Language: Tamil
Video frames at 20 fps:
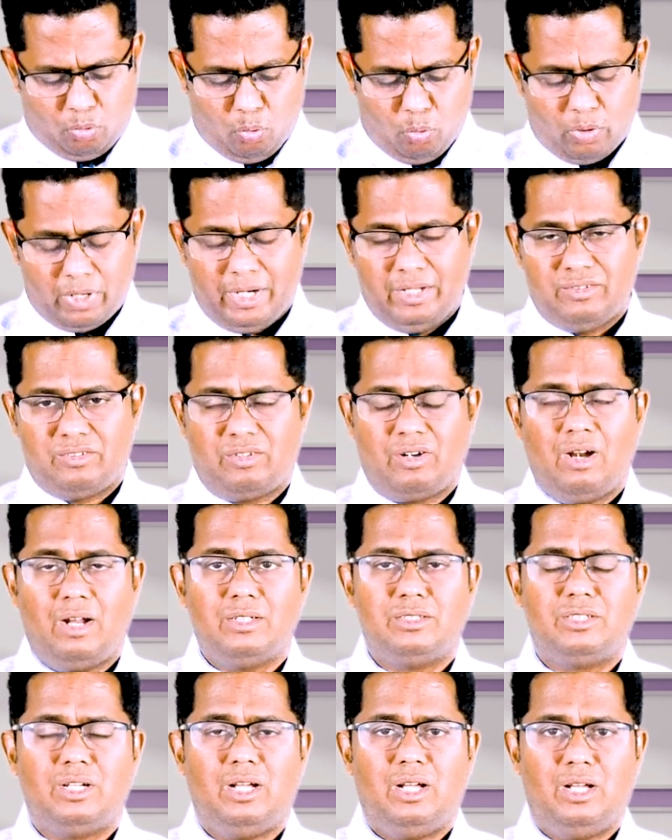கோரேஸ்
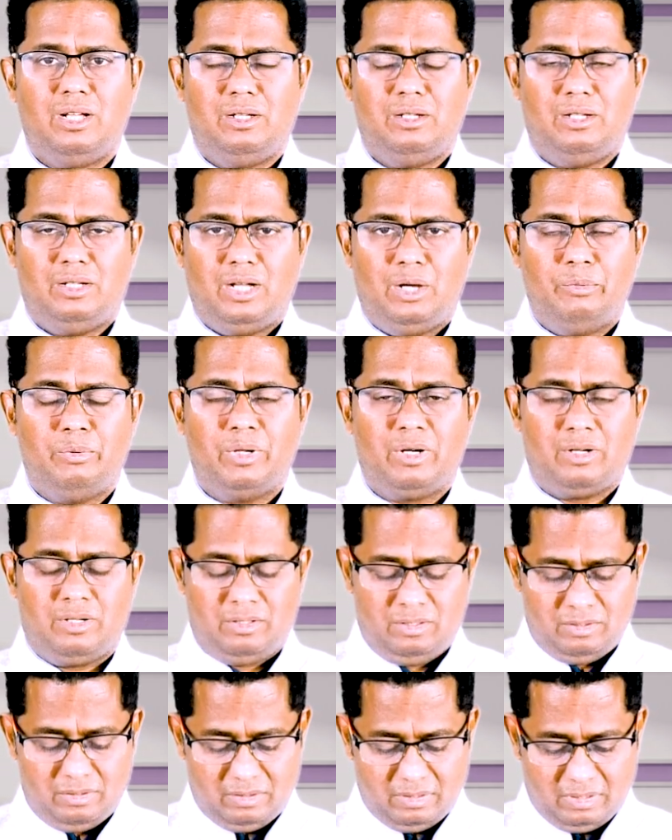ராஜா அவர்
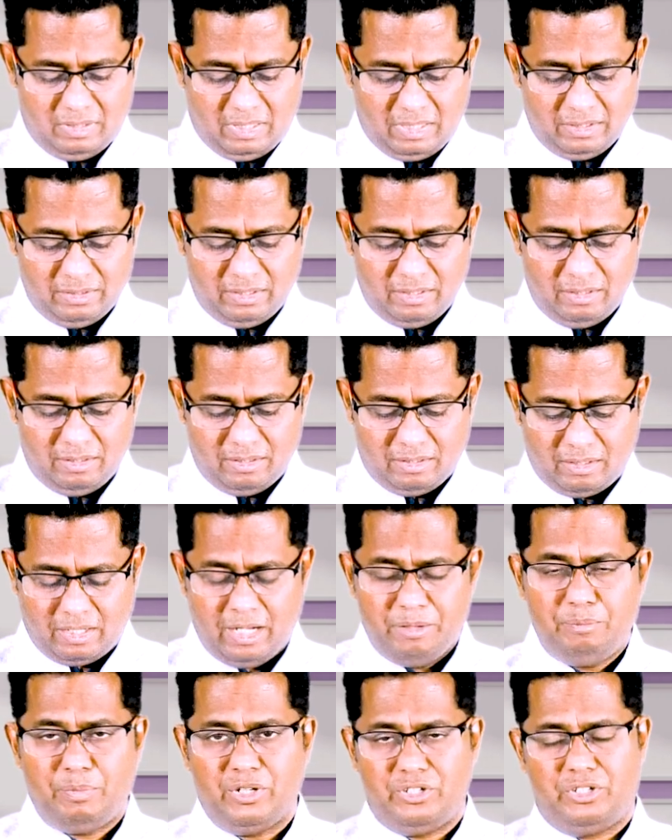அந்த
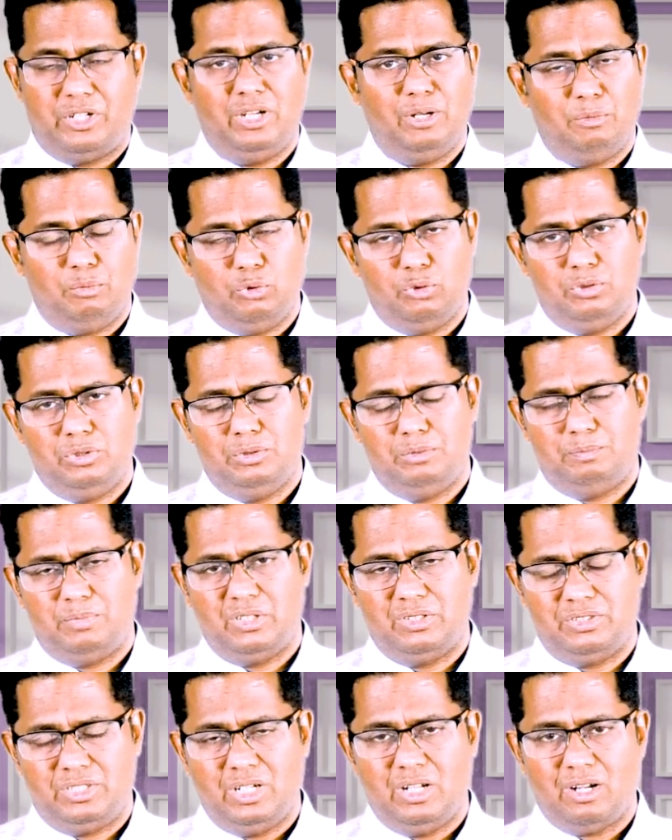கைப்பற்றின போது
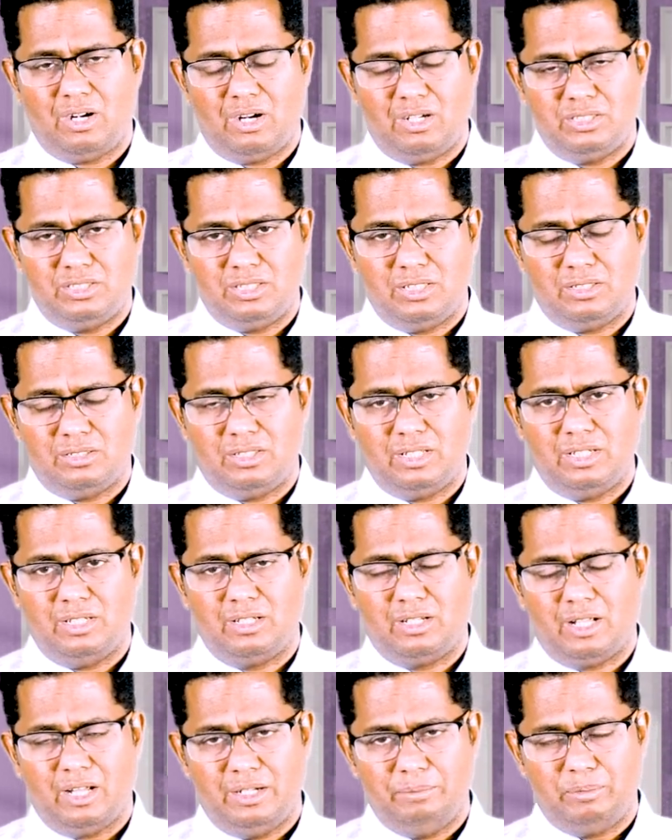பெர்ஷியா ராஜ்யத்தை
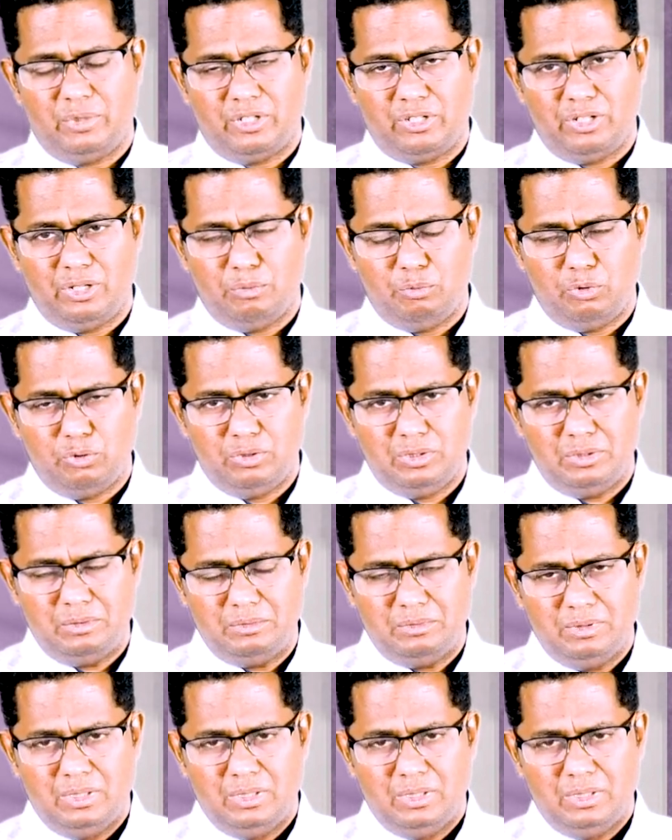கைப்பற்றின போது